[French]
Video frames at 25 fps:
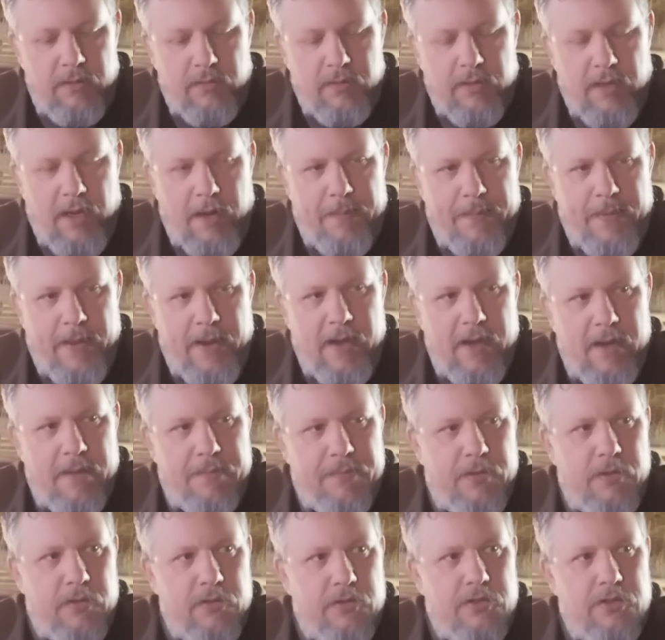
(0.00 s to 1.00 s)
Donc la pelle, la
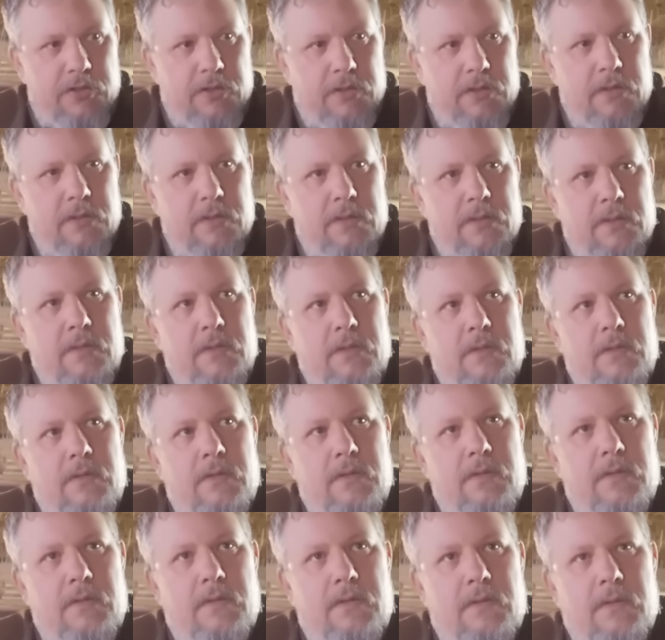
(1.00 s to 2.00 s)
pioche,
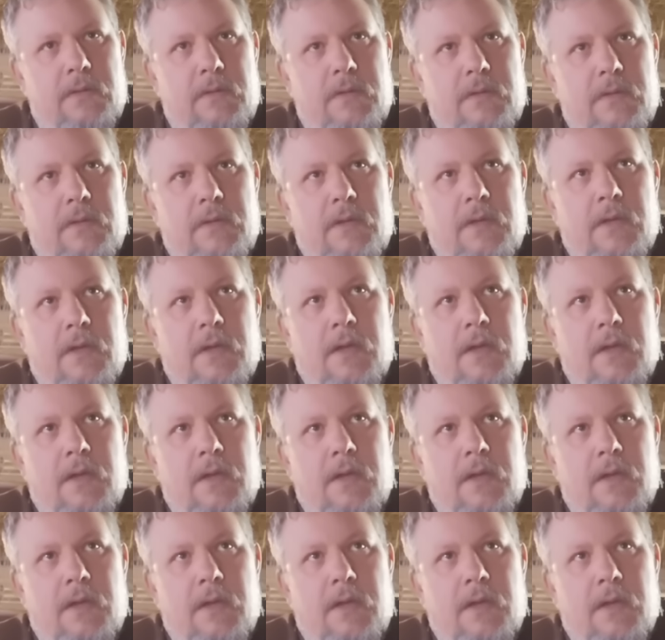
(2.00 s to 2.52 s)
euh,